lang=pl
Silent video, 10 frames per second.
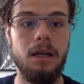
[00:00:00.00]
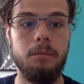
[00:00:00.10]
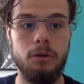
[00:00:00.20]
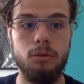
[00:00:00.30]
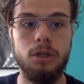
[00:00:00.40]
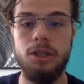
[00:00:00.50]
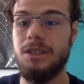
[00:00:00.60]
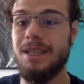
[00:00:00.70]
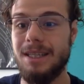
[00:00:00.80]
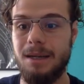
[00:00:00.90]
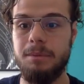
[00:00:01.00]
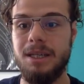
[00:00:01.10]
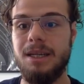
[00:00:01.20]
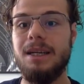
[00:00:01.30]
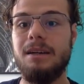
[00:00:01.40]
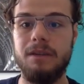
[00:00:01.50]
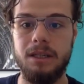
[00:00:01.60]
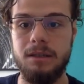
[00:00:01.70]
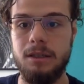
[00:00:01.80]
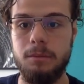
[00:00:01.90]
Moduł trzeci strategia pisania, jak w
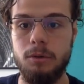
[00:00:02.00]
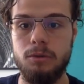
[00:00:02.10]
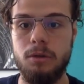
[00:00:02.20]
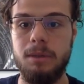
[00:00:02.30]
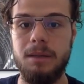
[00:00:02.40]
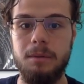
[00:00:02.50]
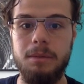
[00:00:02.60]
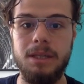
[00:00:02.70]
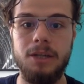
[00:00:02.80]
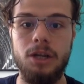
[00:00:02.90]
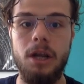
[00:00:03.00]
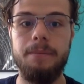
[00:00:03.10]
atrakcyjny sposób z kobietami pisać.